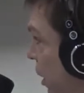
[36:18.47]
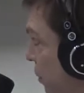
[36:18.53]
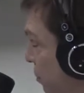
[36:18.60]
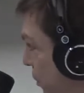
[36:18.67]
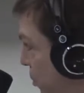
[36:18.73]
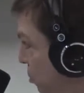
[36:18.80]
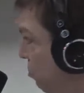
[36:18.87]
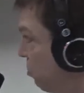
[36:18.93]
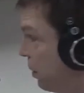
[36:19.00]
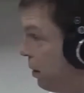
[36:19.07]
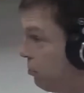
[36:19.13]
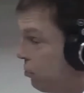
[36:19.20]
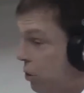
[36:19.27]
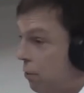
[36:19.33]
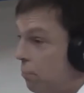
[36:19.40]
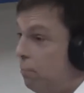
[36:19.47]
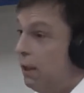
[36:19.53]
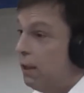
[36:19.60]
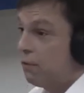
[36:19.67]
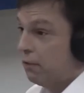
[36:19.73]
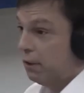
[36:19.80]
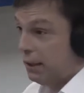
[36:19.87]
А почему? Потому что
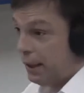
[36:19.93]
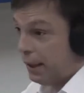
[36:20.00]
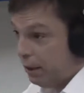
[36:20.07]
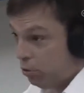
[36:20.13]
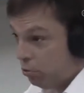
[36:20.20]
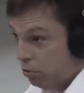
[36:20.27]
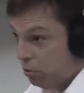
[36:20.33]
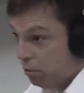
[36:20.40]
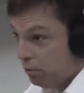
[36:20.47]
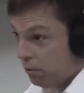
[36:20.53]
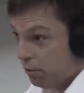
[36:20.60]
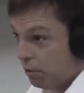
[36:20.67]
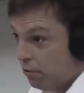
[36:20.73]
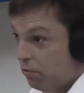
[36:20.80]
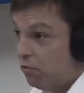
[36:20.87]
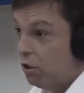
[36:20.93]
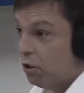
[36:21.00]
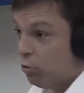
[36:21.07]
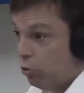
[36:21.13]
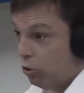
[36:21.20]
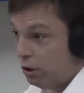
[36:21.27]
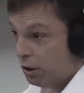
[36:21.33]
первые сдают,
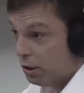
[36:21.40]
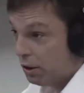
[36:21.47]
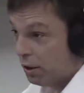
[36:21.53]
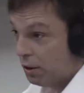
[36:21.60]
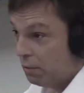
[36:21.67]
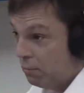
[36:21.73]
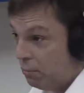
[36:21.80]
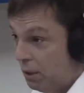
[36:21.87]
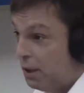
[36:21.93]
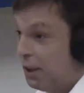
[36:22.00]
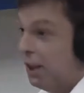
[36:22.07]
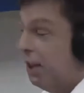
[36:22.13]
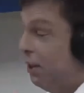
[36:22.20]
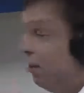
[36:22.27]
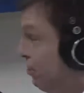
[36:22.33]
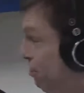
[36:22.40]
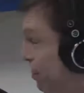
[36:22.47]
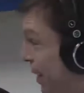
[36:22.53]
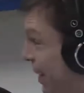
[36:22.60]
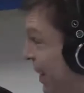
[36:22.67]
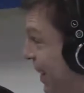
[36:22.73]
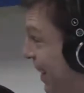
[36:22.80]
выходят, хм. передают
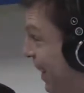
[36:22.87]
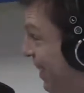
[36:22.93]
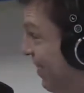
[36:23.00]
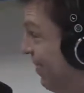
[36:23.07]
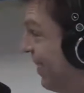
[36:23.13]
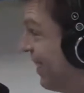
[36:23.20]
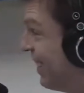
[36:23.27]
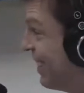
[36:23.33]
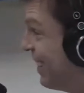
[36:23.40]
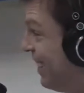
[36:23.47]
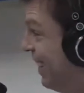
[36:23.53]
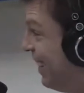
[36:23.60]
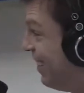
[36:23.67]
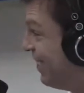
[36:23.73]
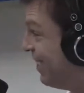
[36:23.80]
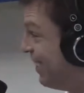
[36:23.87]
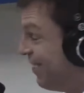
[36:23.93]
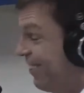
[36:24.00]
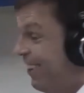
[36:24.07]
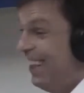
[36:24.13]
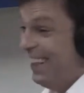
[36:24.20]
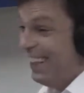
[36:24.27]
правильные ответы
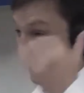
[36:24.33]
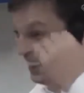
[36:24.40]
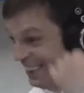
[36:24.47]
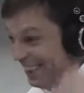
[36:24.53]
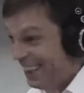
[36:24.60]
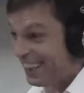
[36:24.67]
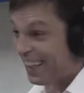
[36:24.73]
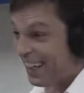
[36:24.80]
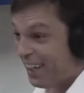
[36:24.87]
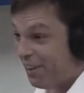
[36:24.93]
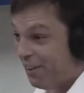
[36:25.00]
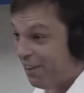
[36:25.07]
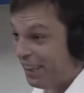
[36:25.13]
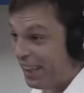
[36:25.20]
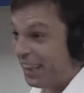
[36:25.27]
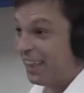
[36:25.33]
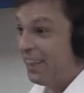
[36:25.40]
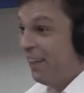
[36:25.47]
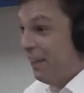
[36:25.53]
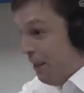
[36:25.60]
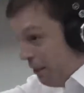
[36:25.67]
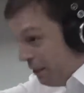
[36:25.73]
следующим, те заходят,
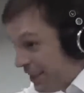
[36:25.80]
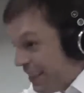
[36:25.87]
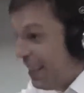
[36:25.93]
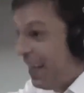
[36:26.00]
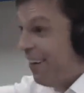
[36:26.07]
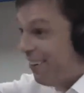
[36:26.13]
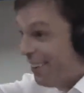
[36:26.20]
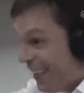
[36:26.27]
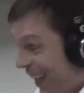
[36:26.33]
ставят